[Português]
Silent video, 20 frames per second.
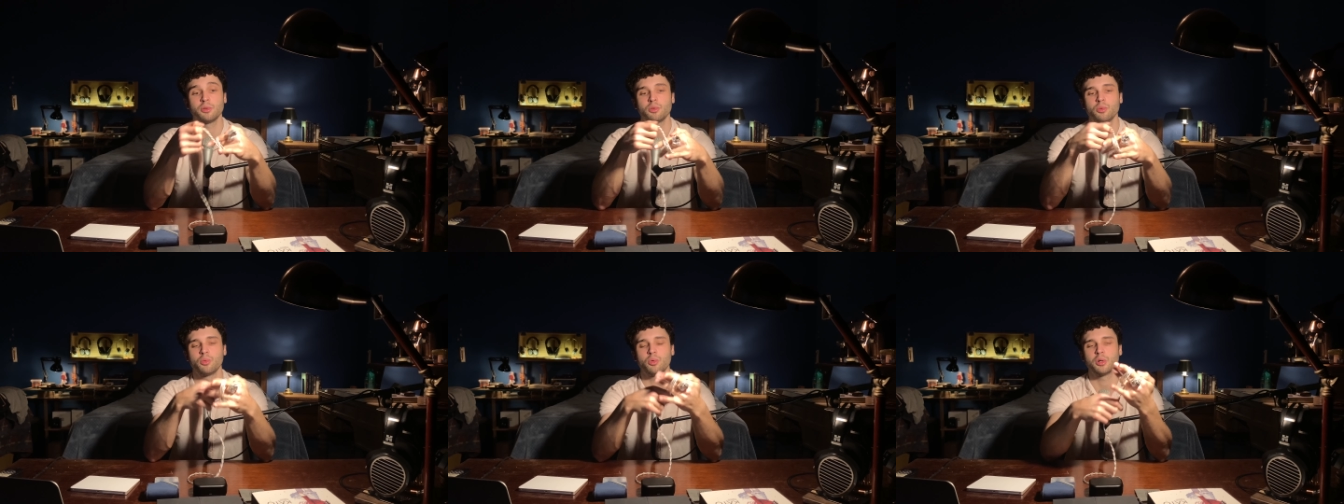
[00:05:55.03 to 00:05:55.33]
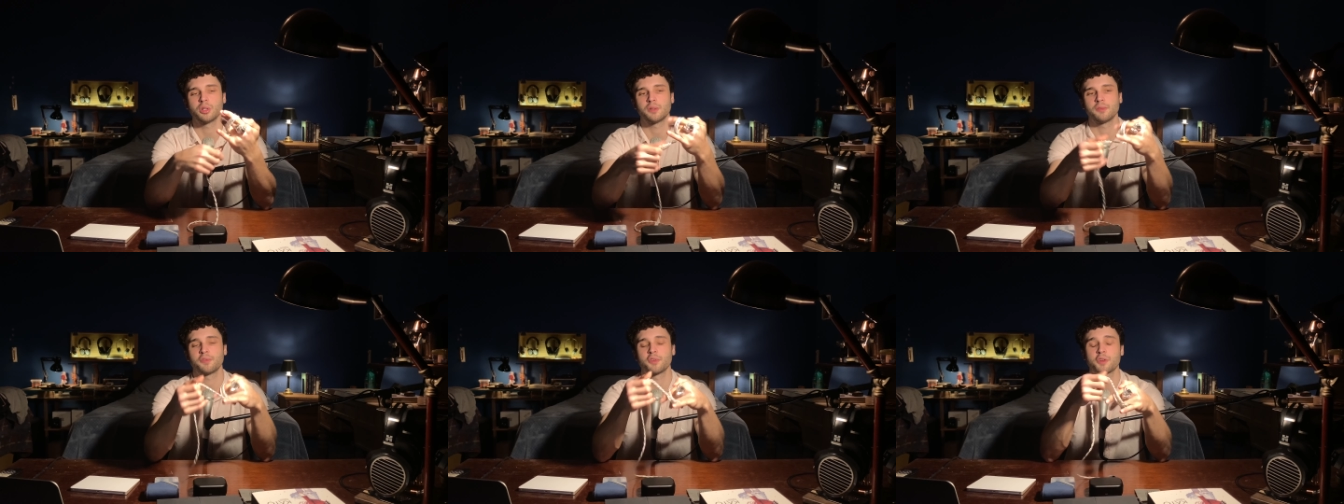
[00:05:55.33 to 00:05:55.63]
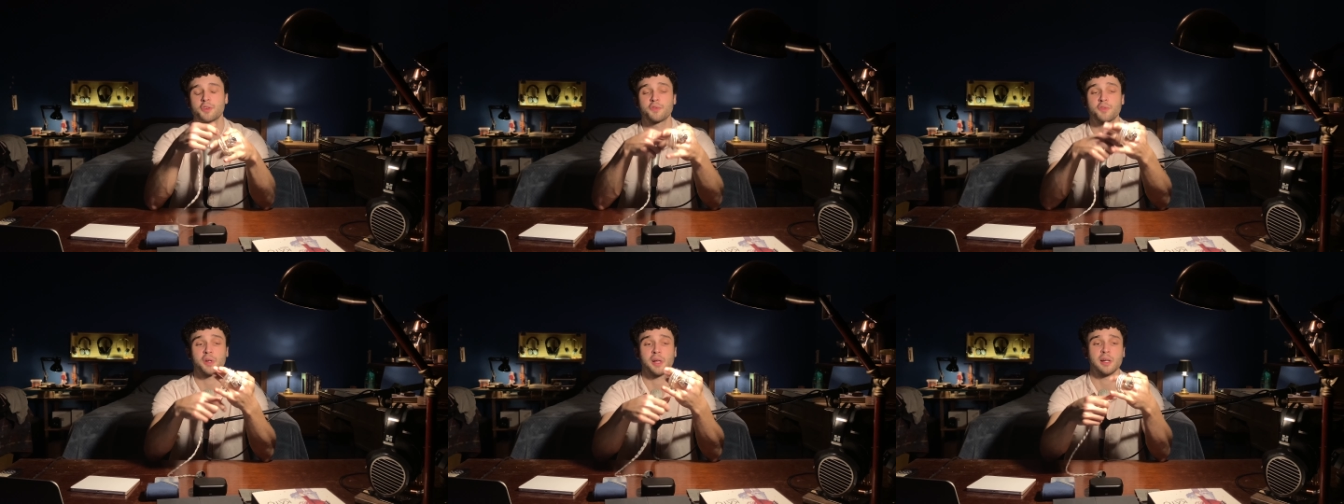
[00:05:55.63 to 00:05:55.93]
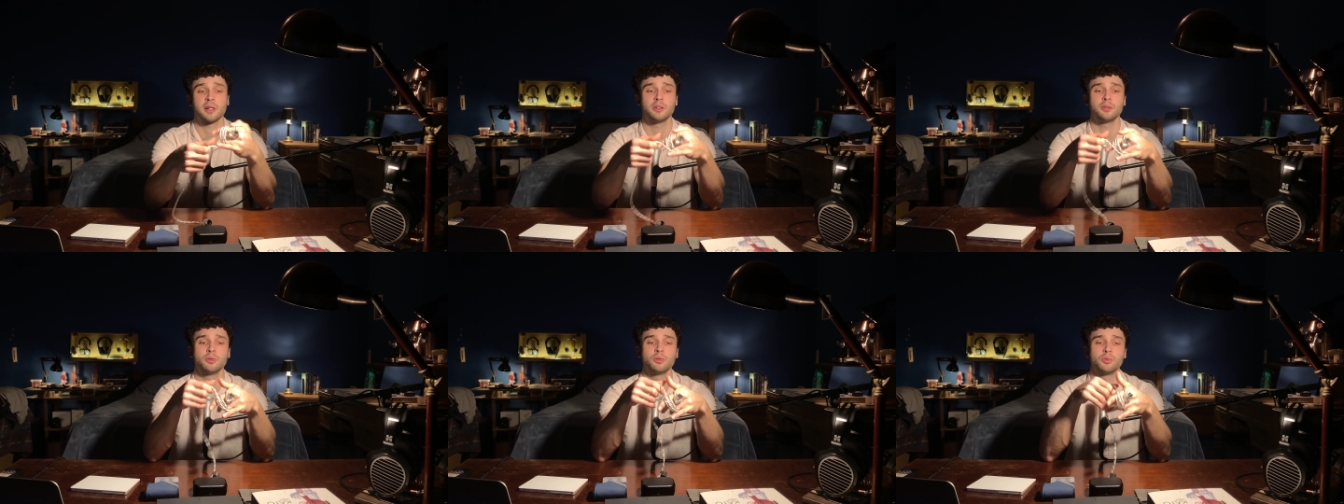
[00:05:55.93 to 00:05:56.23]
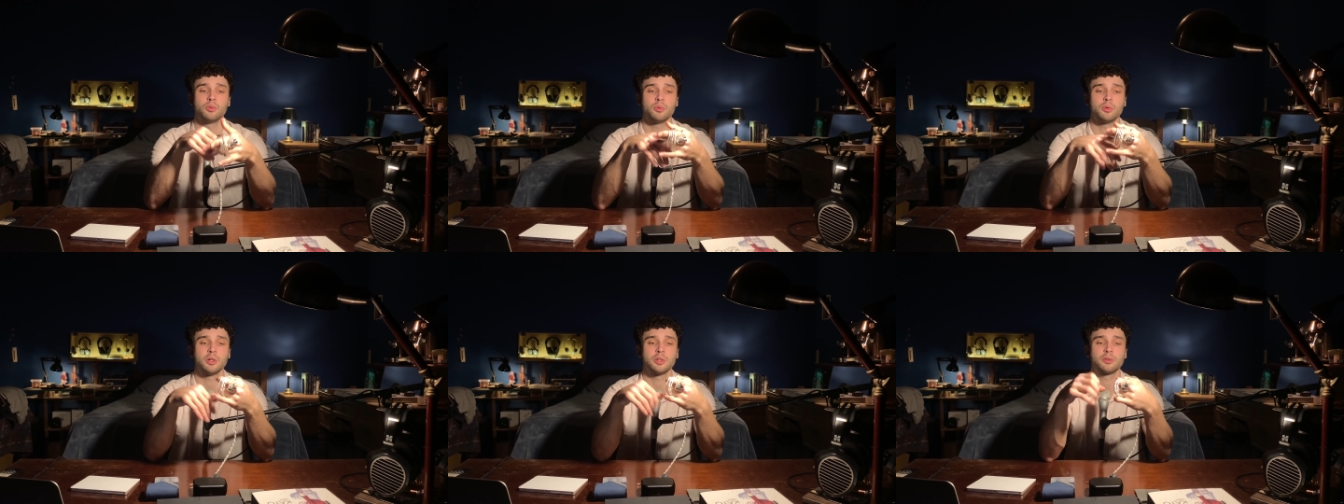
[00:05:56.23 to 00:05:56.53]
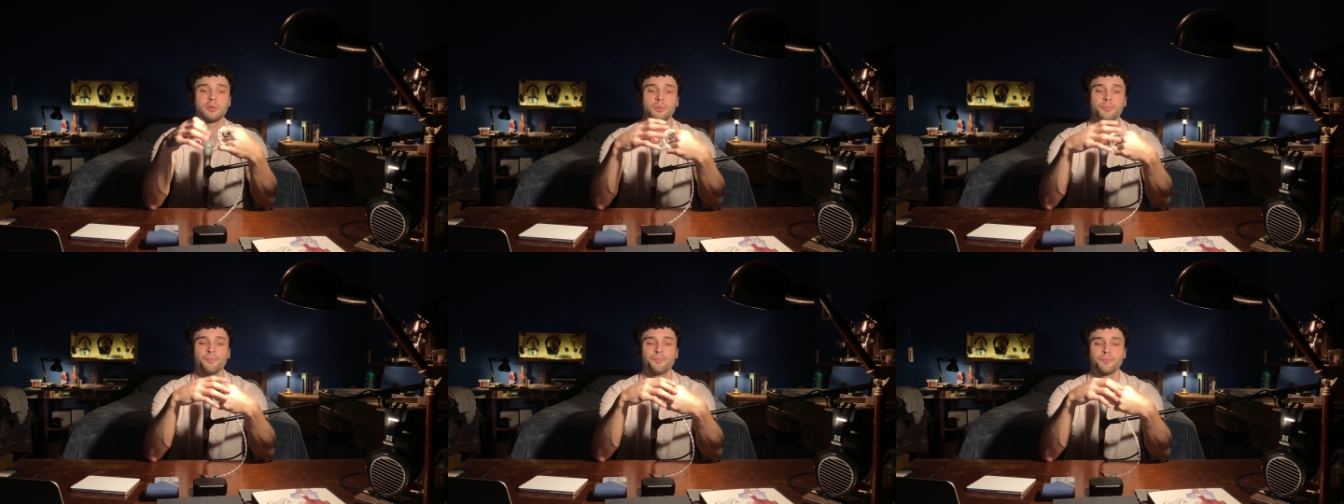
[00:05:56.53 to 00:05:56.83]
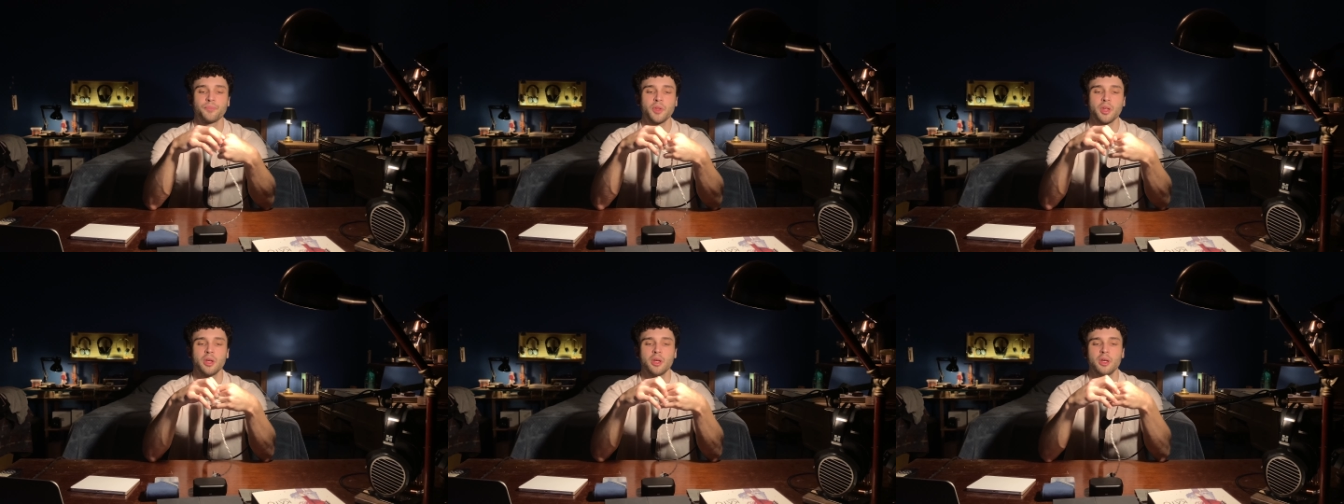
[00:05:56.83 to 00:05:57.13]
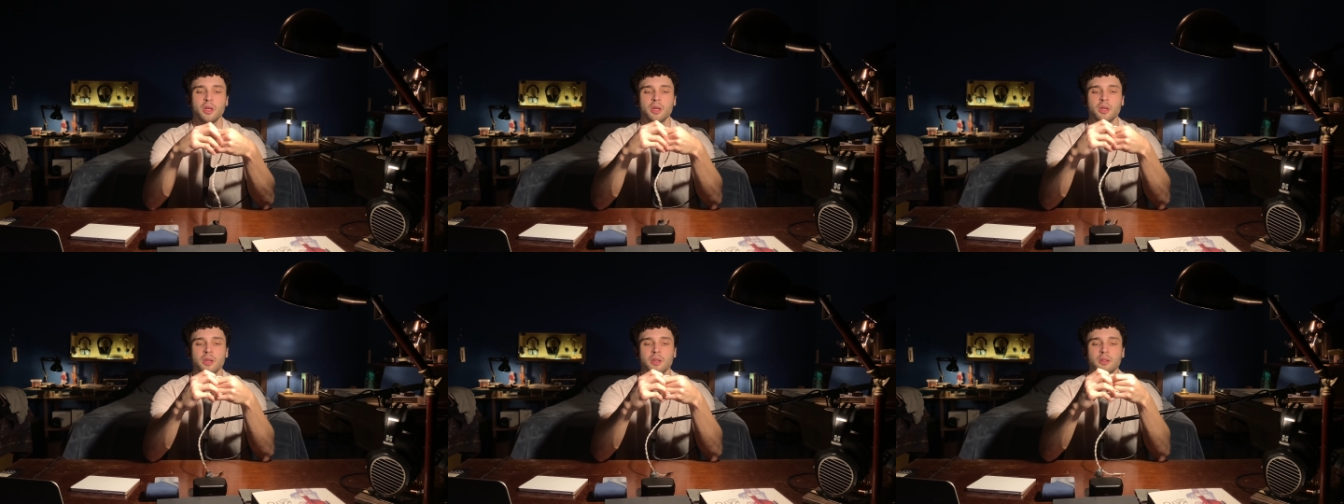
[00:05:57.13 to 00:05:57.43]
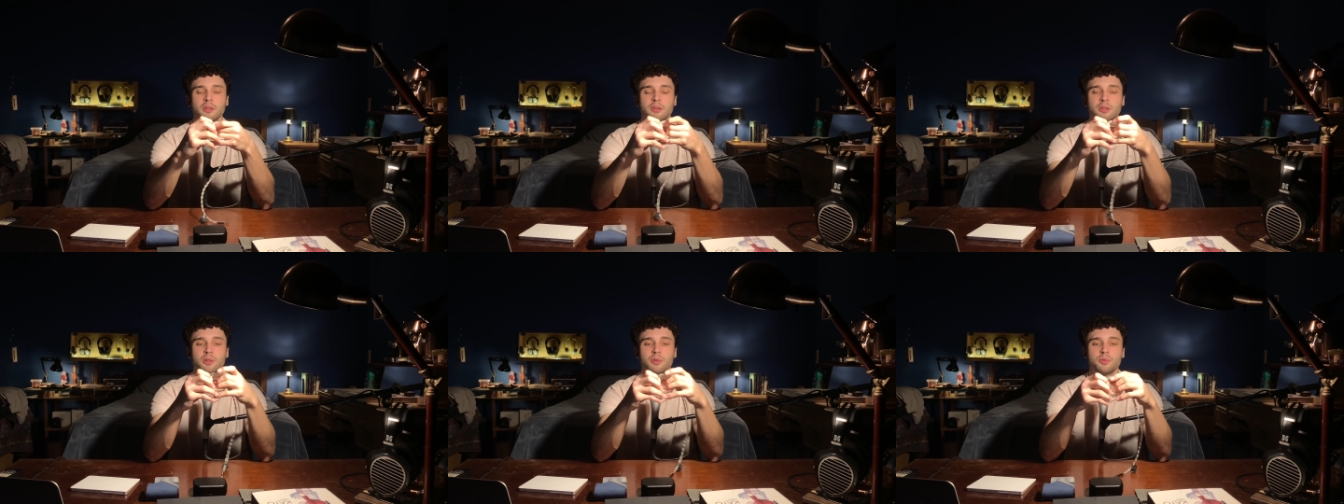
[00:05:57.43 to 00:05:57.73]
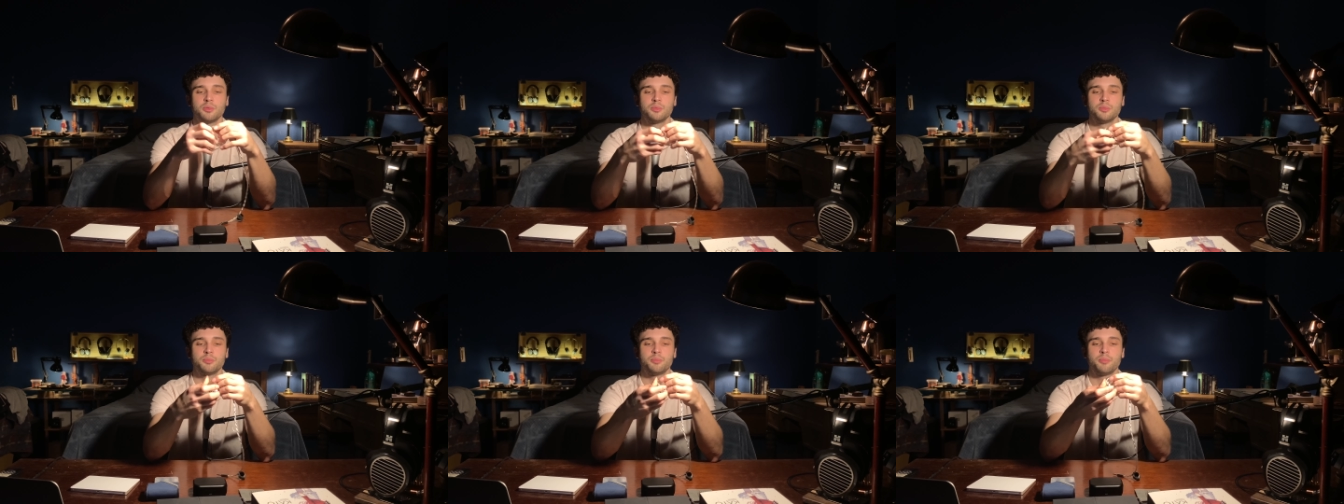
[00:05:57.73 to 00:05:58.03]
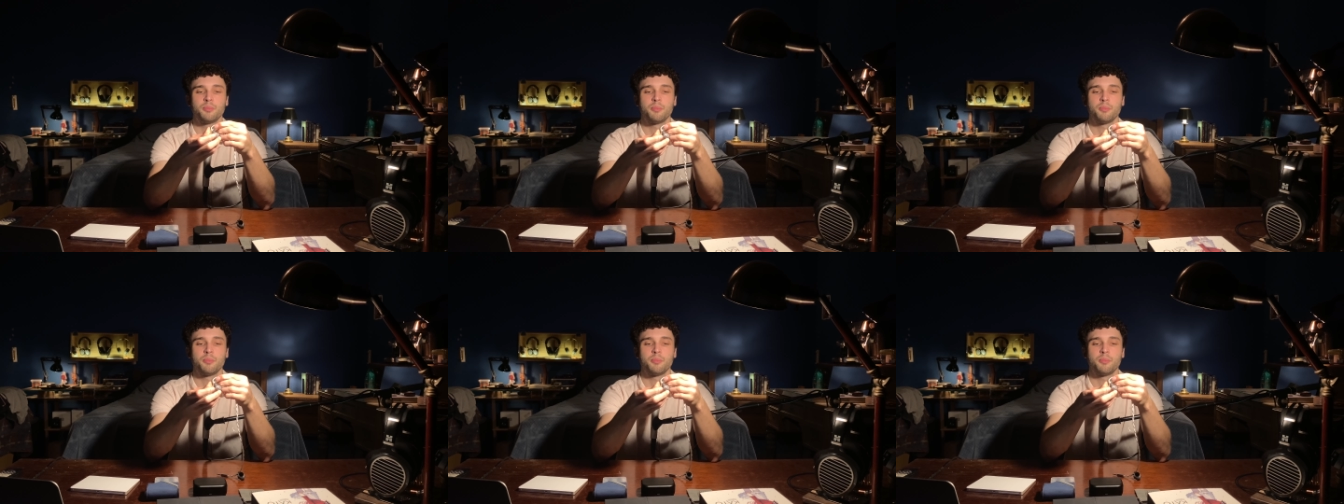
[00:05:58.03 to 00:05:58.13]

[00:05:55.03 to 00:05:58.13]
no outro, fica esfregando no outro. Então,